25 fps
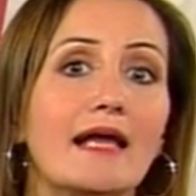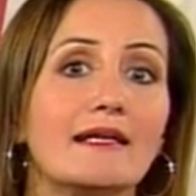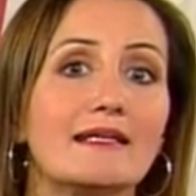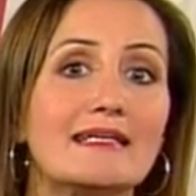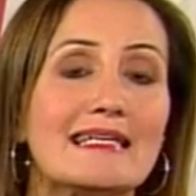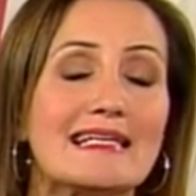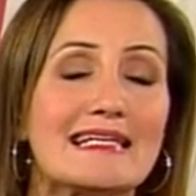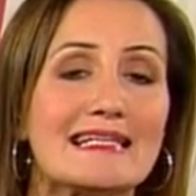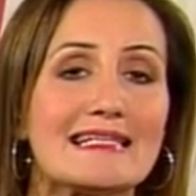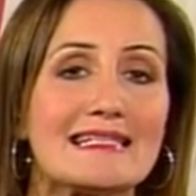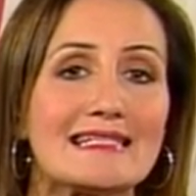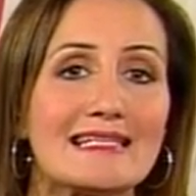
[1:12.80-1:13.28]

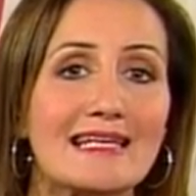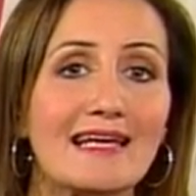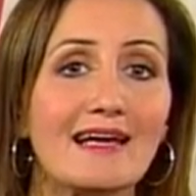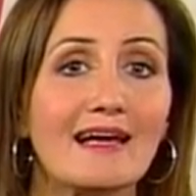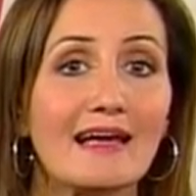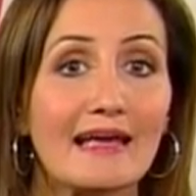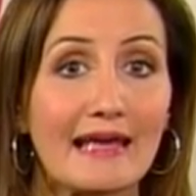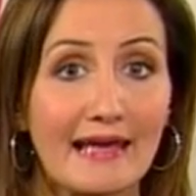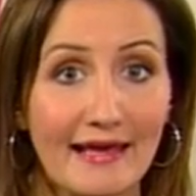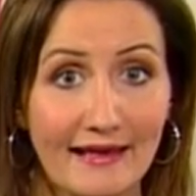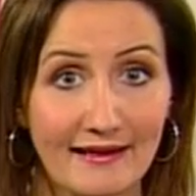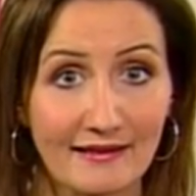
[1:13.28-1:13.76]
einen sehr
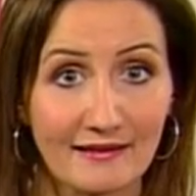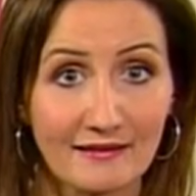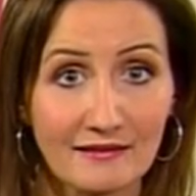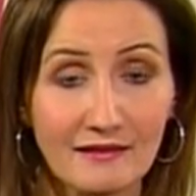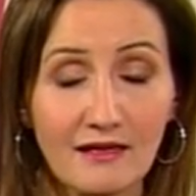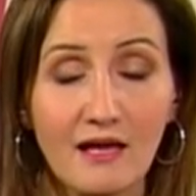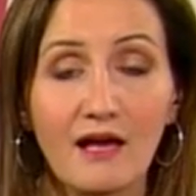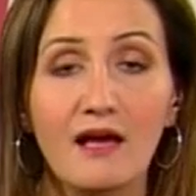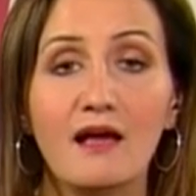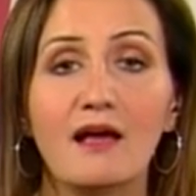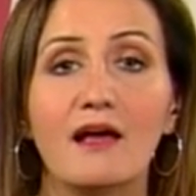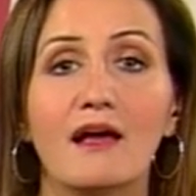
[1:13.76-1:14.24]

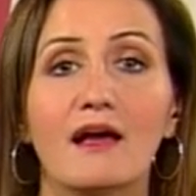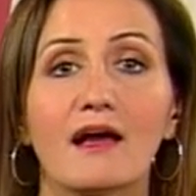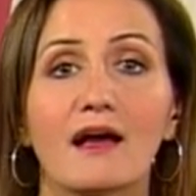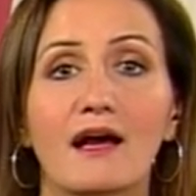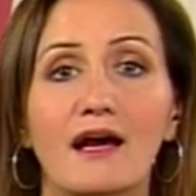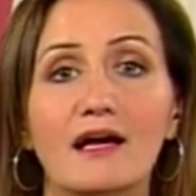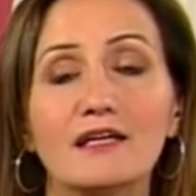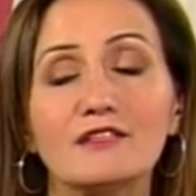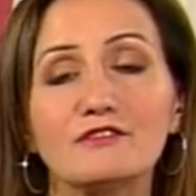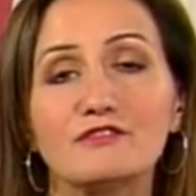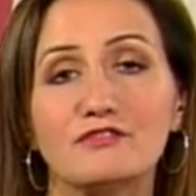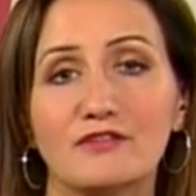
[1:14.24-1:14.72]
engen
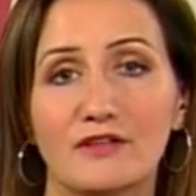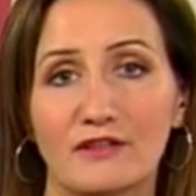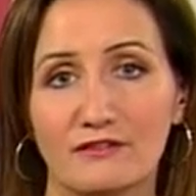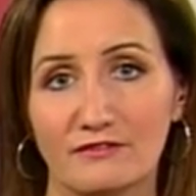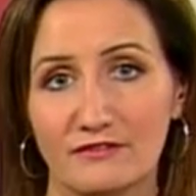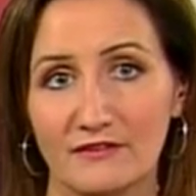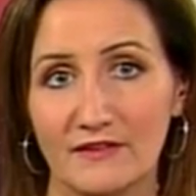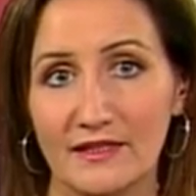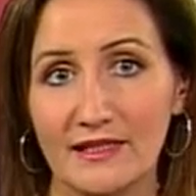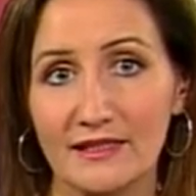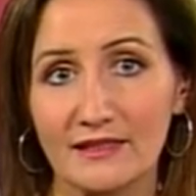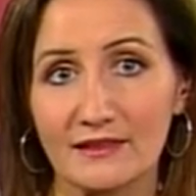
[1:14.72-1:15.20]

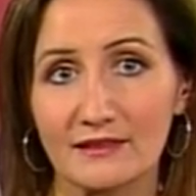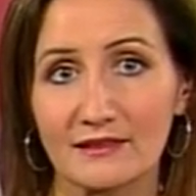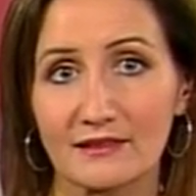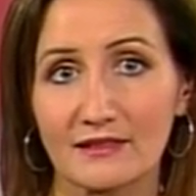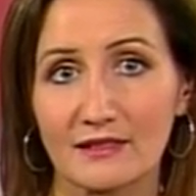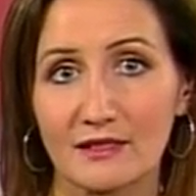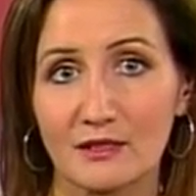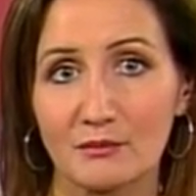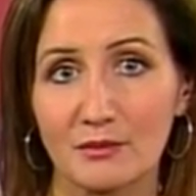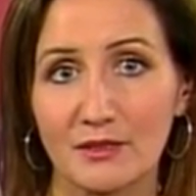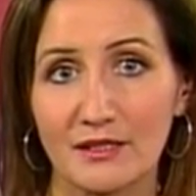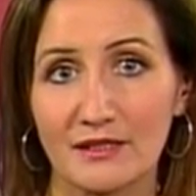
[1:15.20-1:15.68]

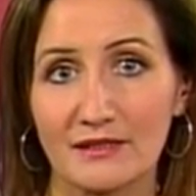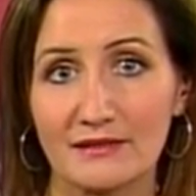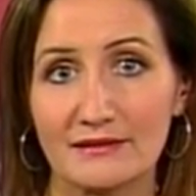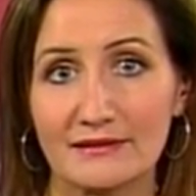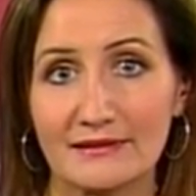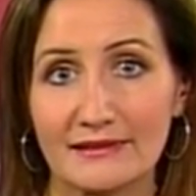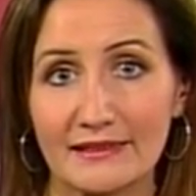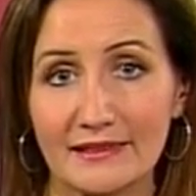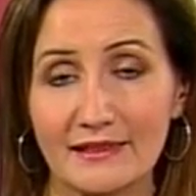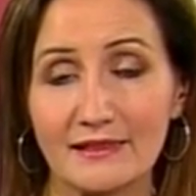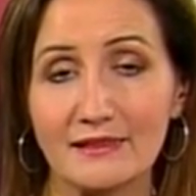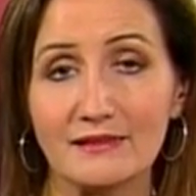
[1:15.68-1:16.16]
Radfahrweg, aber
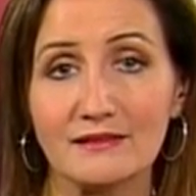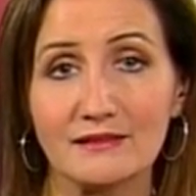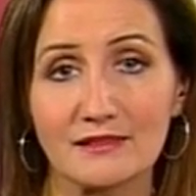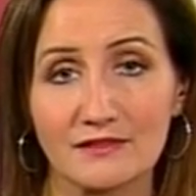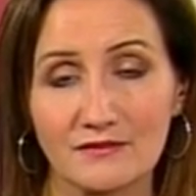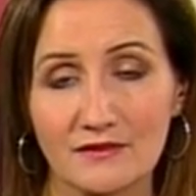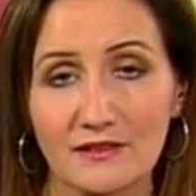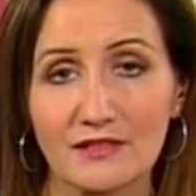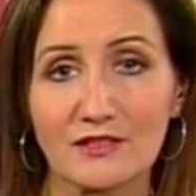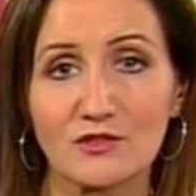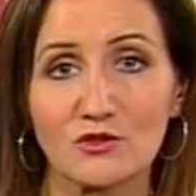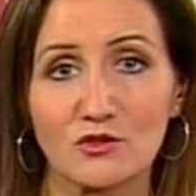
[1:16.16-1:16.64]
der
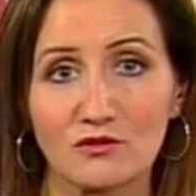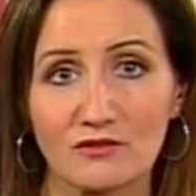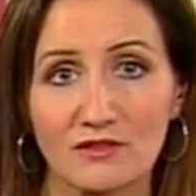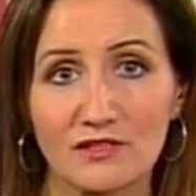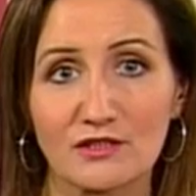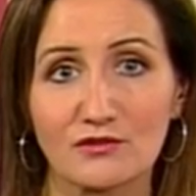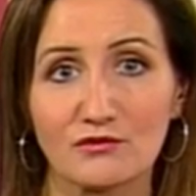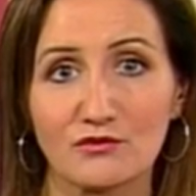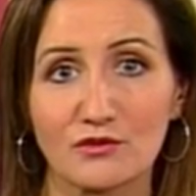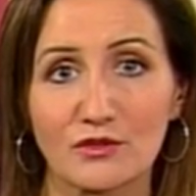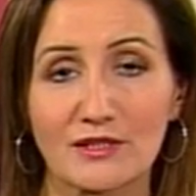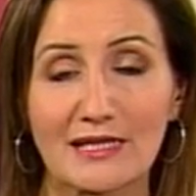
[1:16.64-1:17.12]
ist wirklich nur
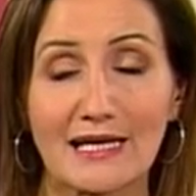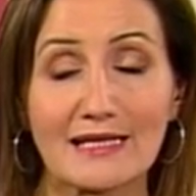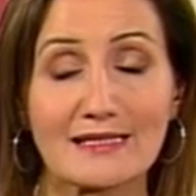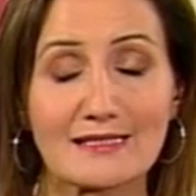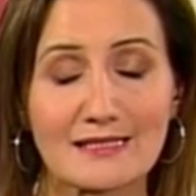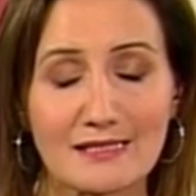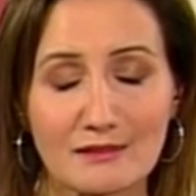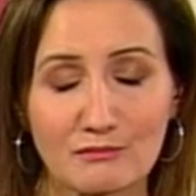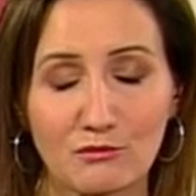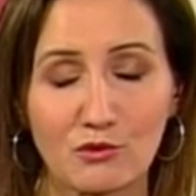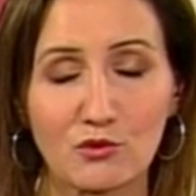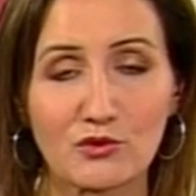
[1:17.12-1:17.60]
was für
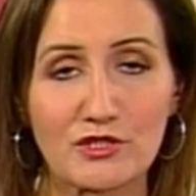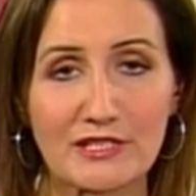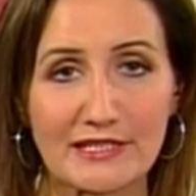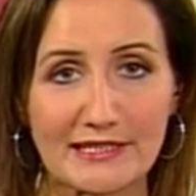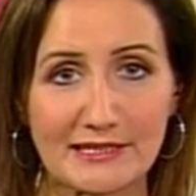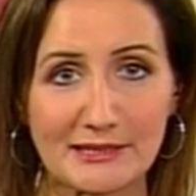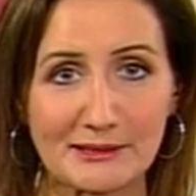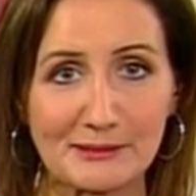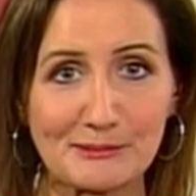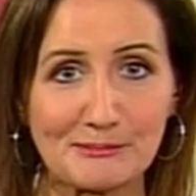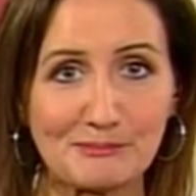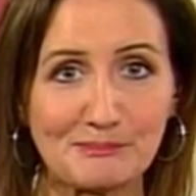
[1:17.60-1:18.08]
ganz
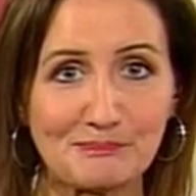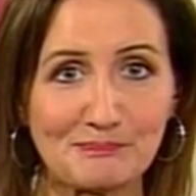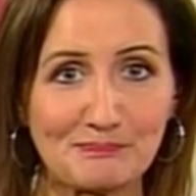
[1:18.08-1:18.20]
Mutige.